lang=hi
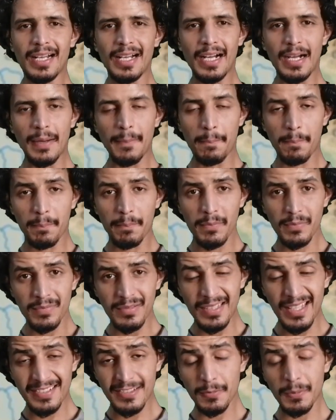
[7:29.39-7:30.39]

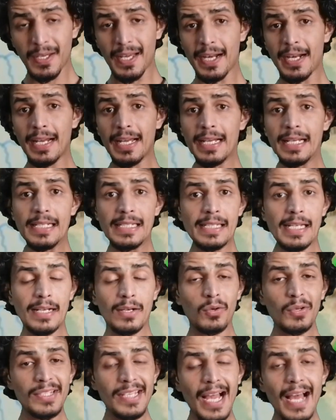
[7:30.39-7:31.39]
नस्ब करने के
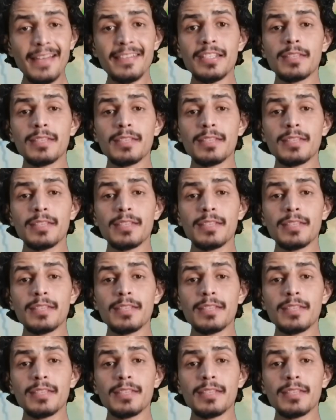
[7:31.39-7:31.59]
लिए कोई